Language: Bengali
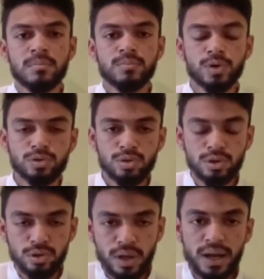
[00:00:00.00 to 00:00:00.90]

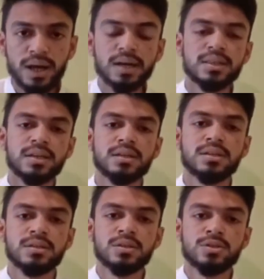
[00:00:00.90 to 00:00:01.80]
প্রত্যন্ত এলাকাতে
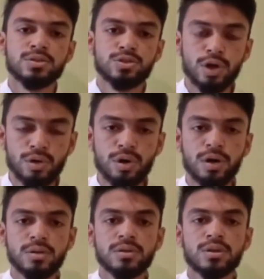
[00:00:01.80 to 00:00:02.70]

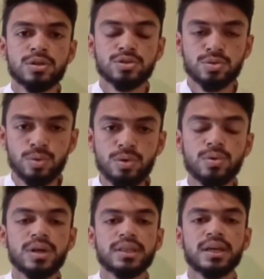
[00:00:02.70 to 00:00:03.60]
যখন
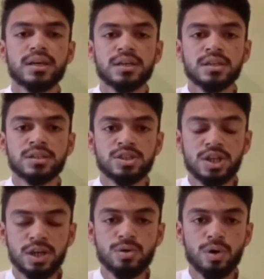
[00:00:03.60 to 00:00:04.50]
স্কুলগুলিতে
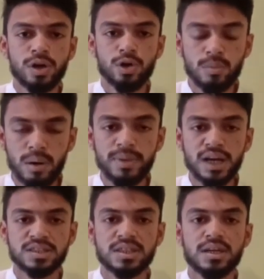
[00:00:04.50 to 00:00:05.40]
শিক্ষকের অভাবে
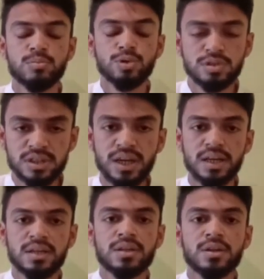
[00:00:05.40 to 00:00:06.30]
আজকে ভুগছে
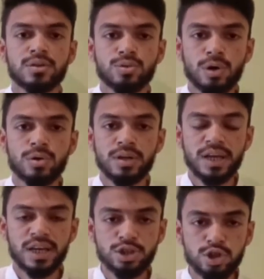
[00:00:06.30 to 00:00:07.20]
তখন
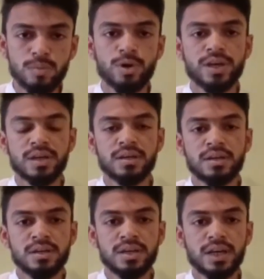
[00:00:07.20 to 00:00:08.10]
এই সময়
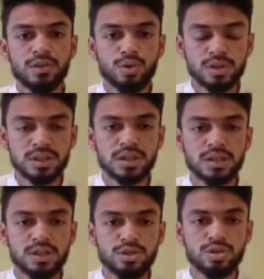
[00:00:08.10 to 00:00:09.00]
এই দশ
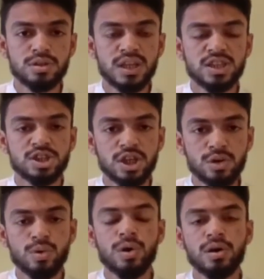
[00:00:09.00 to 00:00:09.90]
হাজার তিনশো তেইশ
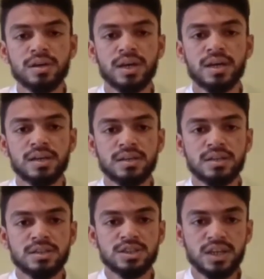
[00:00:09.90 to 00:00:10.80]
শিক্ষককে
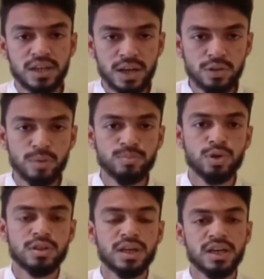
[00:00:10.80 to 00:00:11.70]
শিক্ষা
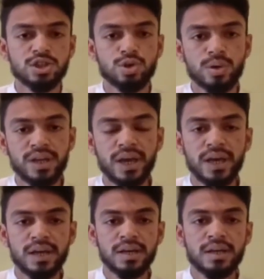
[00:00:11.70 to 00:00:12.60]
দপ্তর থেকে সরিয়ে
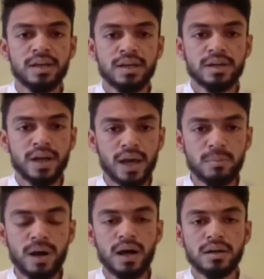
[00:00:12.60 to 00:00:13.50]

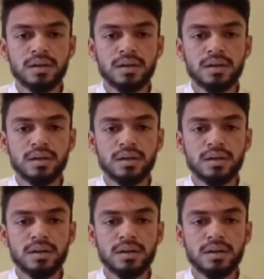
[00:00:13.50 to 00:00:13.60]
ড্রাইভার